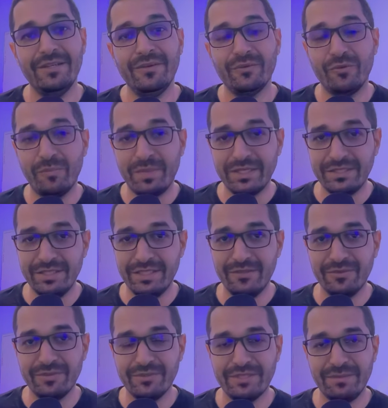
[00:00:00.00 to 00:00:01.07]
compartilhe com
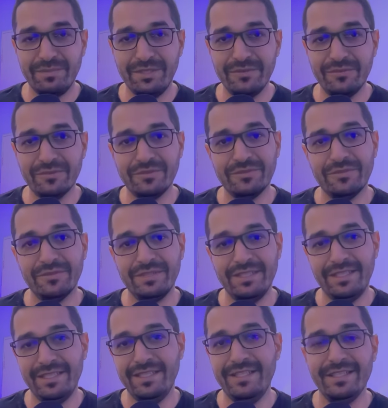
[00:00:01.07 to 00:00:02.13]
seus amigos
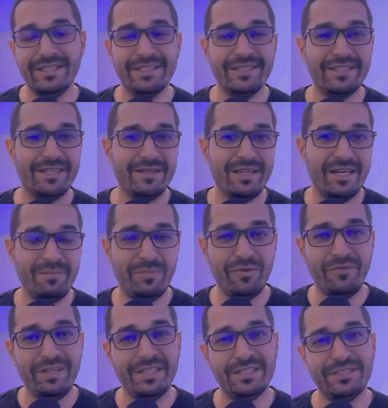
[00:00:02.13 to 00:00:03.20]
e
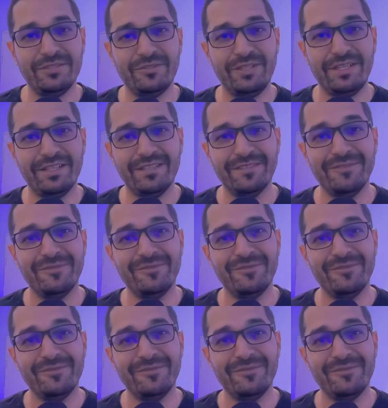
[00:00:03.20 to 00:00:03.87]
aproveita essa jornada.